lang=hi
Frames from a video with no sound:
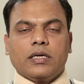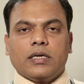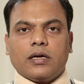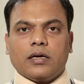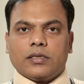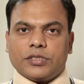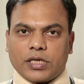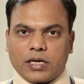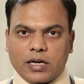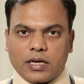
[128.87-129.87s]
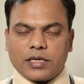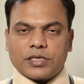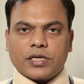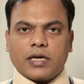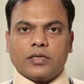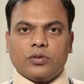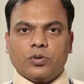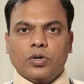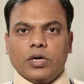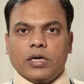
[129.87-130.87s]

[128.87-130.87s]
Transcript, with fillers: या चक्कर आने की शिकायत हो